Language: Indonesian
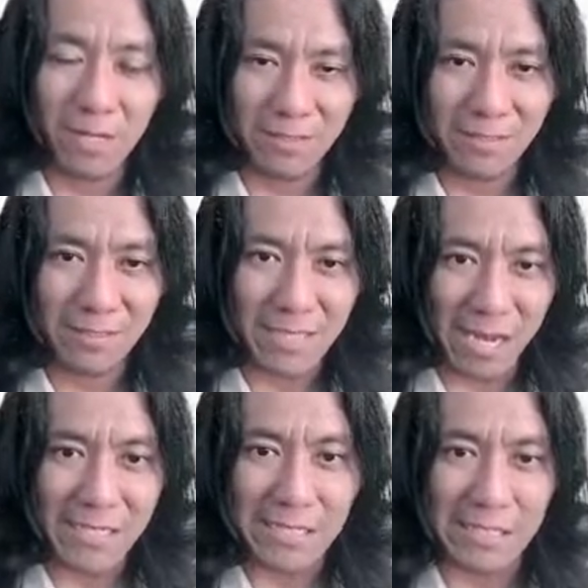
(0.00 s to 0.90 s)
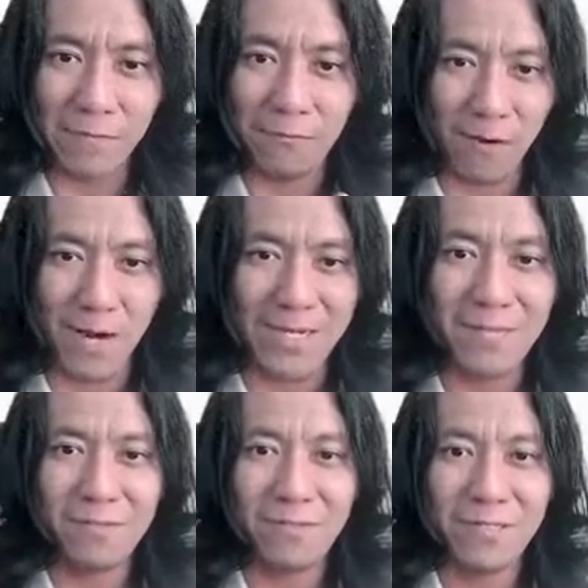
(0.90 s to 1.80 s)
size file
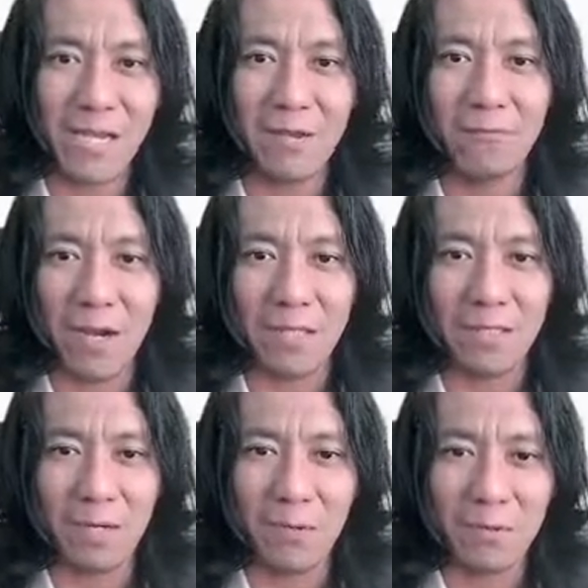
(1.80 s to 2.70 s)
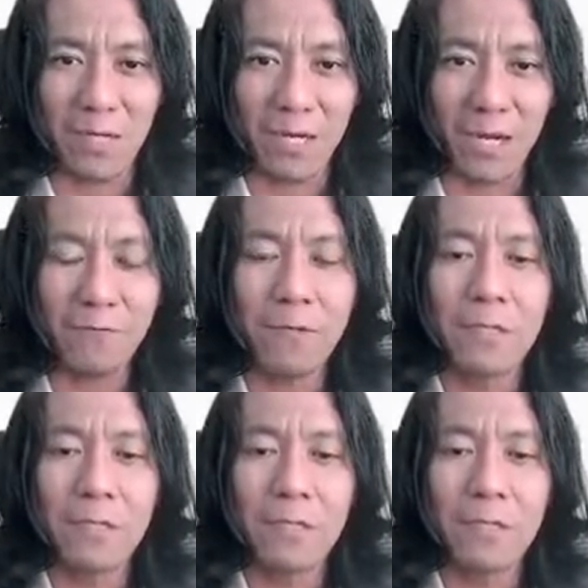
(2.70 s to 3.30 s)
file dengan ukuran F